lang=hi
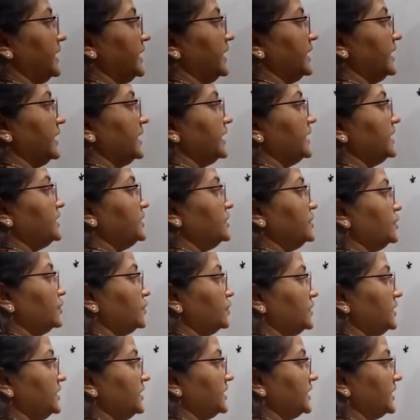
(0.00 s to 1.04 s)
a
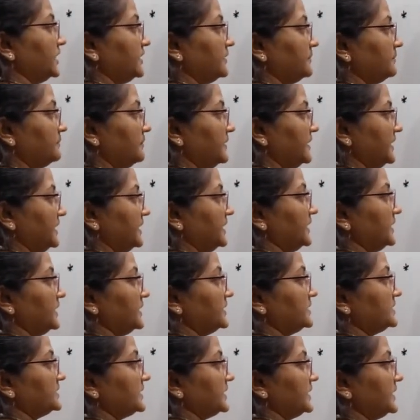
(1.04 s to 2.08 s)
union b
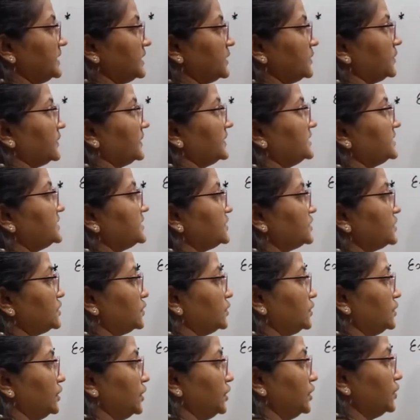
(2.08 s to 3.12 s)
is equals
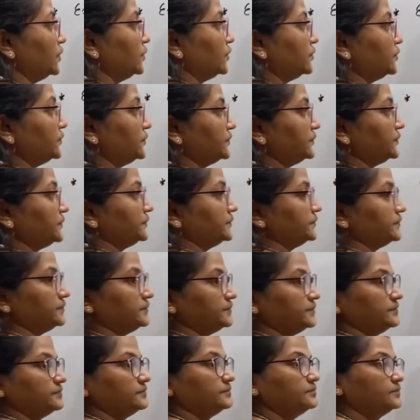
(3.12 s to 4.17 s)
to u
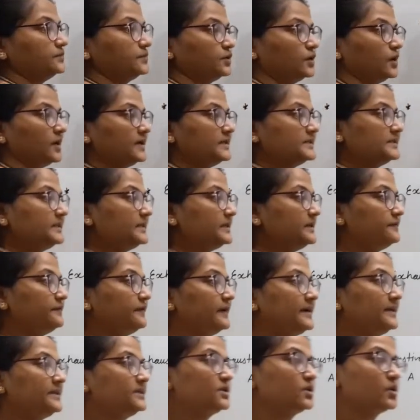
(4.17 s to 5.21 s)
तो ऐसे
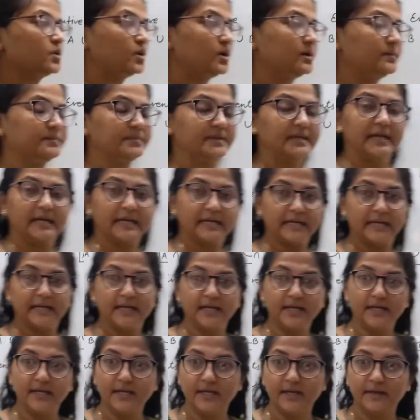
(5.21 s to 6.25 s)
इवेंट्स को हम क्या
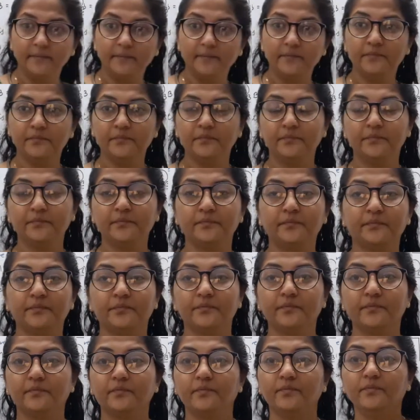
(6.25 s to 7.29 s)
कहेंगे
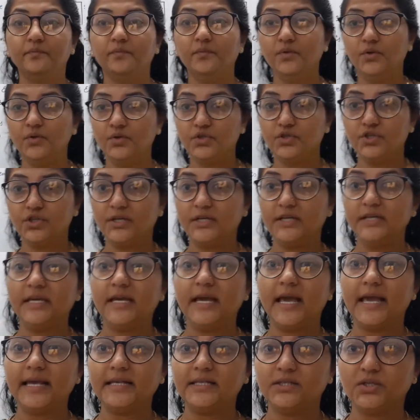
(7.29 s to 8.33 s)
म्यूचुअली
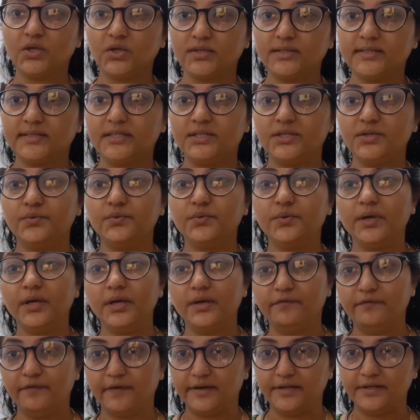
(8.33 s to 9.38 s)
एग्जॉस्टिव
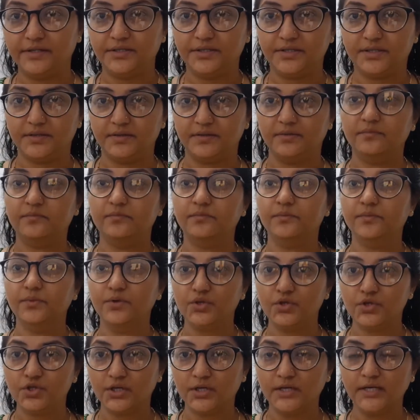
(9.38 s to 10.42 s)
इवेंट्स
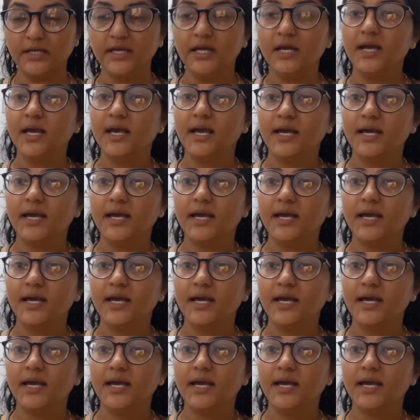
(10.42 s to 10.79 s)
म्यूचुअली